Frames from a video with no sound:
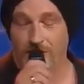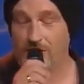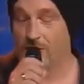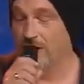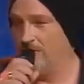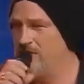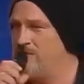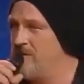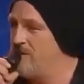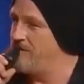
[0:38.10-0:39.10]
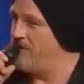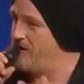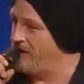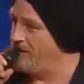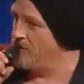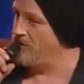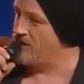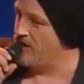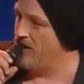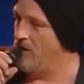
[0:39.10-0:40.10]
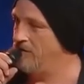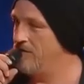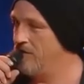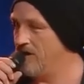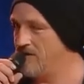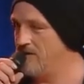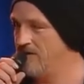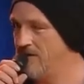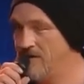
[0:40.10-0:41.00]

Und es war schön. Also ich bin ein bisschen unter widrigen Umständen aufgewachsen.